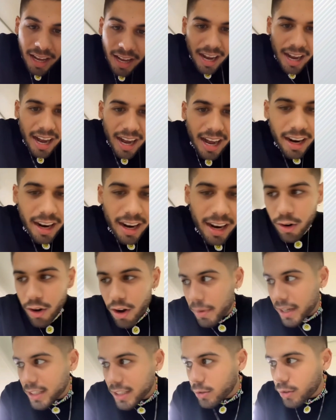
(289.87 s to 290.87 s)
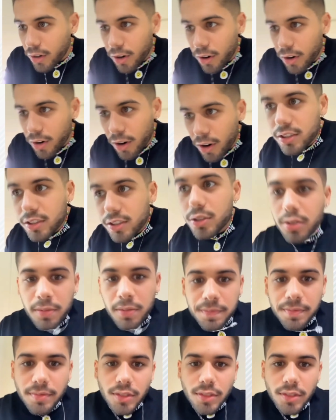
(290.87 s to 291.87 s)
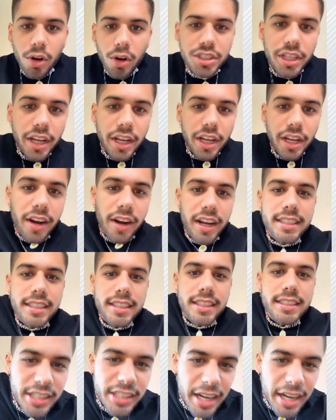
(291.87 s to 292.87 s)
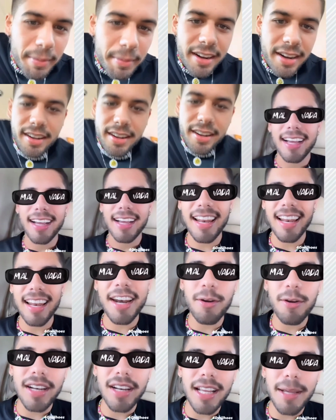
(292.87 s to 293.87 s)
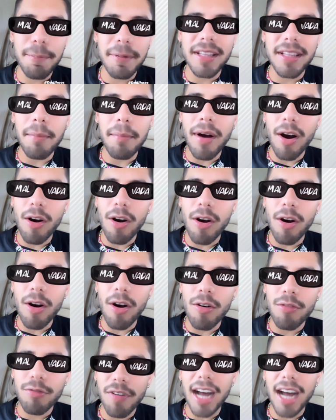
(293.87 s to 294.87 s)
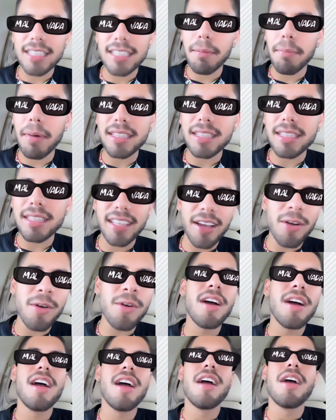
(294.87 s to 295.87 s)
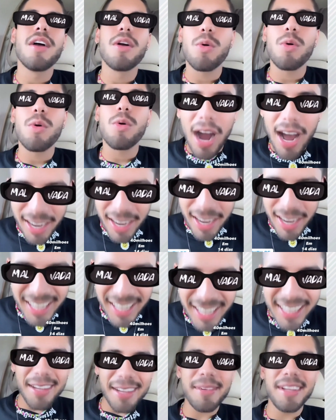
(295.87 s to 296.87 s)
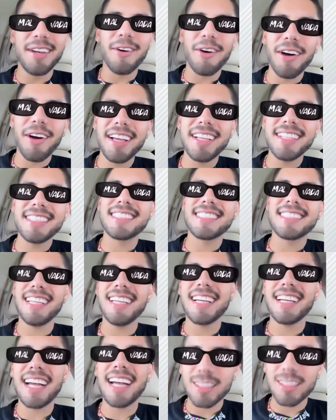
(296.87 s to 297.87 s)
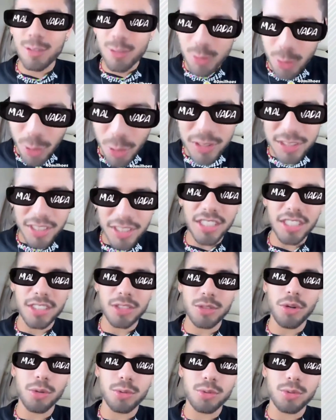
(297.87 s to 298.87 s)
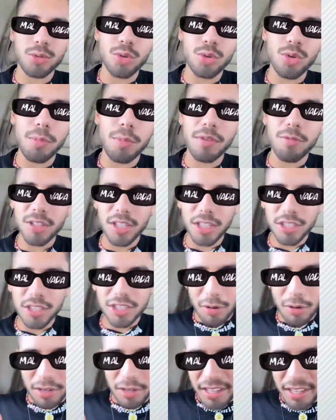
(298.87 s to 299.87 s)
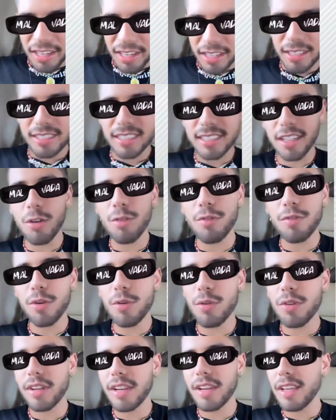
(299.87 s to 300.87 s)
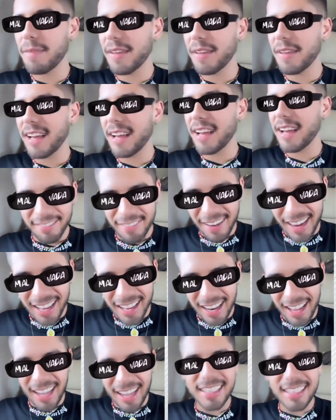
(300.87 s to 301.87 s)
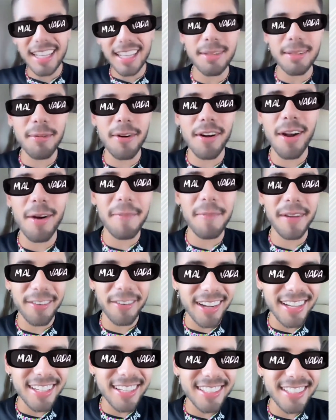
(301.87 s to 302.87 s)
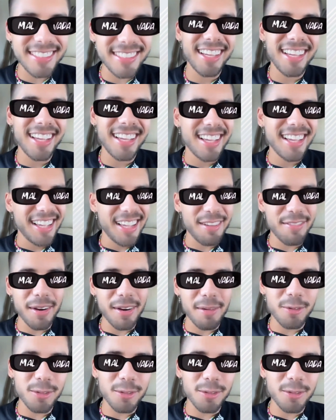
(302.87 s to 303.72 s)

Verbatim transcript: Alô, Mato Grosso! Hoje é nós, chama. Galera, e o clipe da Malvada bateu 40 milhões em 14 dias no YouTube. Vou deixar o link aqui, se você não viu o clipe ainda, vai lá, dá essa moral pra nós e vamos com